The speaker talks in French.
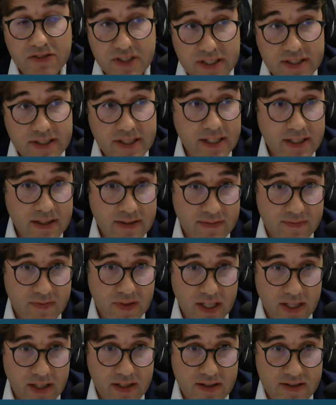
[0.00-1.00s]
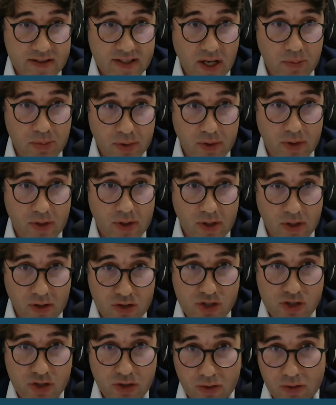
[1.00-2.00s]
éviter, et c'est un peu
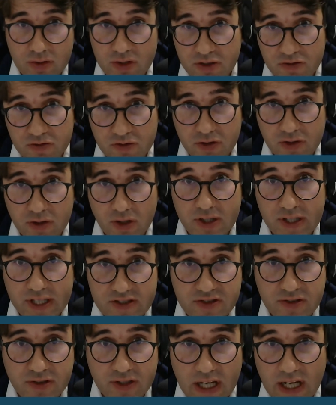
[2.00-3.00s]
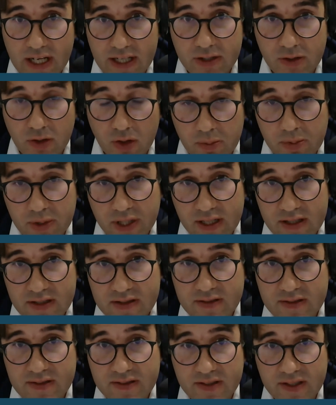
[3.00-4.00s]
l'enjeu au niveau national et
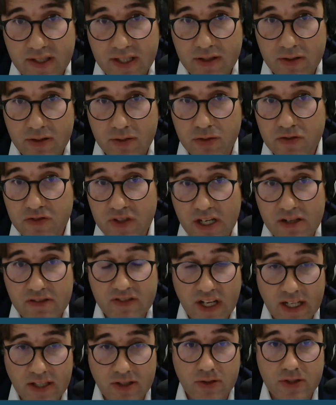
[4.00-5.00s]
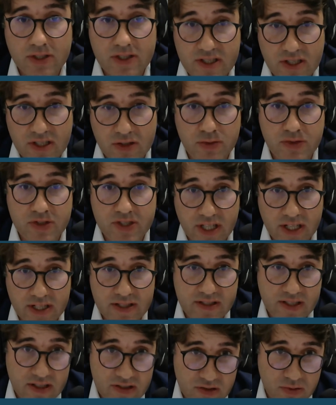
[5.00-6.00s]
européen, c'est une nouvelle vague de
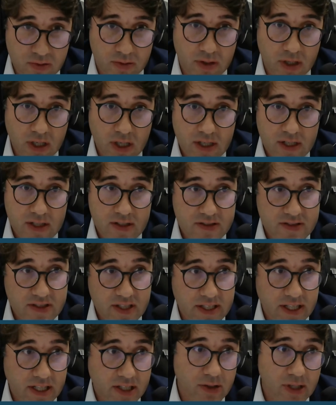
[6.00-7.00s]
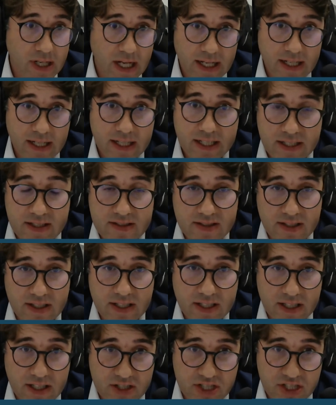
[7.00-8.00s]
désindustrialisation. C'est-à-dire que la crise
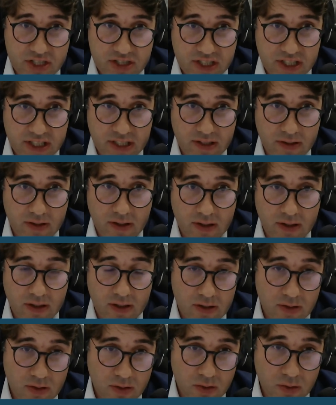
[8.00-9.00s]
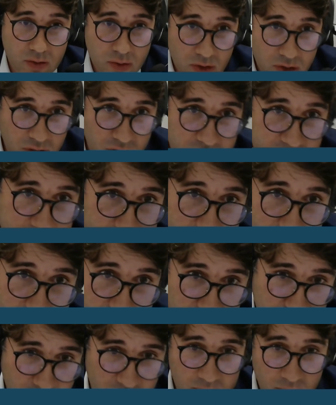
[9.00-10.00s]
énergétique euh, qu'on connaît
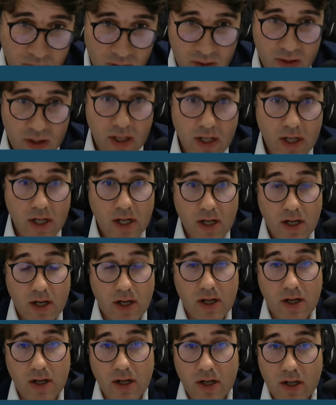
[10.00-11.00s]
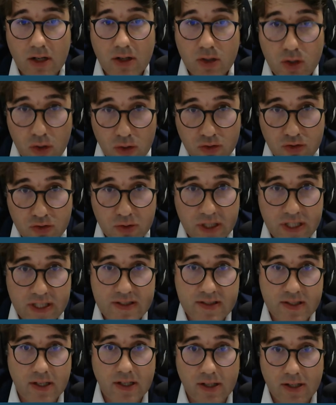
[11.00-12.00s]
actuellement euh,
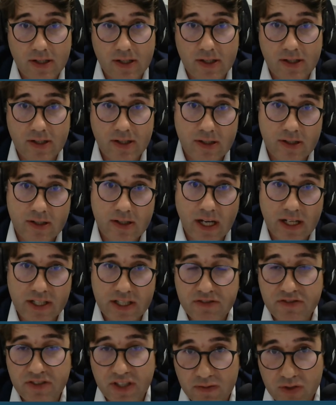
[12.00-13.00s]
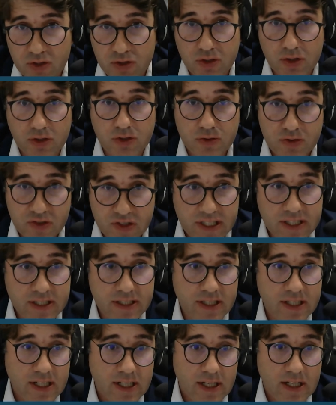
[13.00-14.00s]
conduise euh, à des fermetures
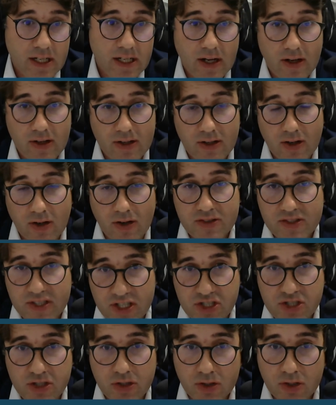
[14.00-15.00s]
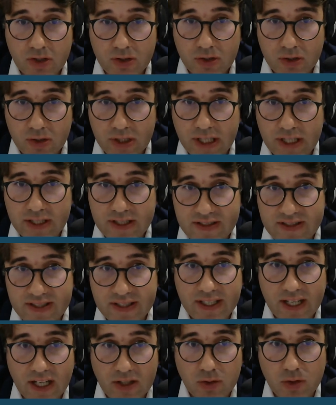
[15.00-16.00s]
d'usines en sachant qu'il y a des
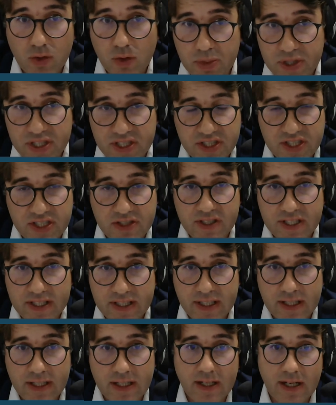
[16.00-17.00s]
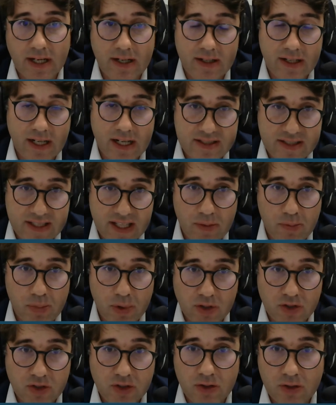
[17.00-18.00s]
écarts de compétitivité assez
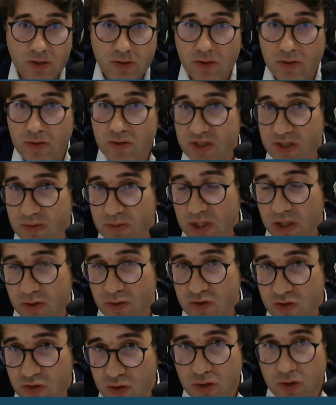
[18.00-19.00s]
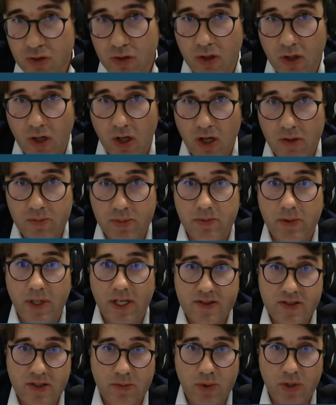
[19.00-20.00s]
importants, aussi bien au sud de l'Europe,
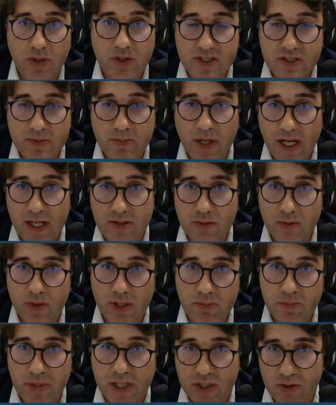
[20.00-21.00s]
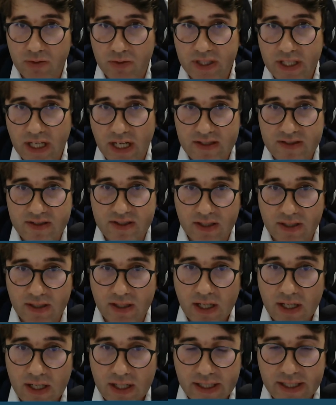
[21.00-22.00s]
par exemple en Espagne, où les prix du gaz et, de
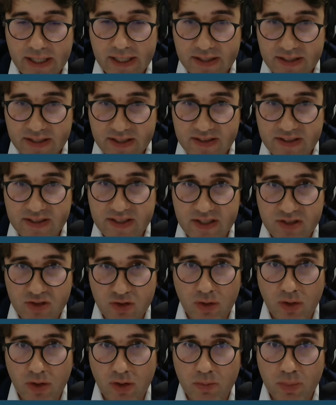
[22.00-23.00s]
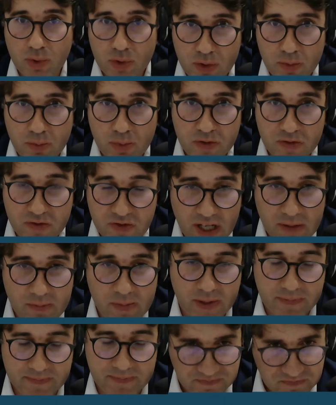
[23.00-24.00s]
l'électricité sont beaucoup plus
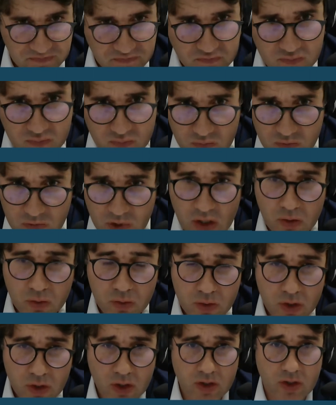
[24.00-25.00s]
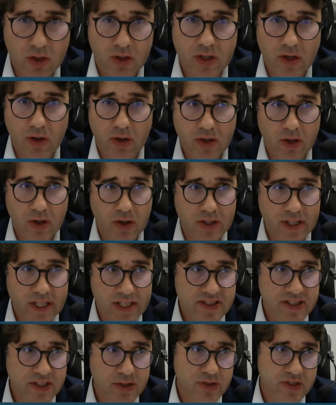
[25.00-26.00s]
faibles, ou en, Asie en
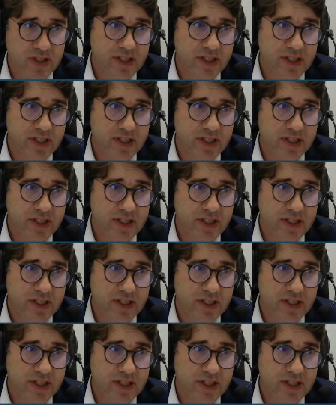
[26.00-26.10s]
Asie, aux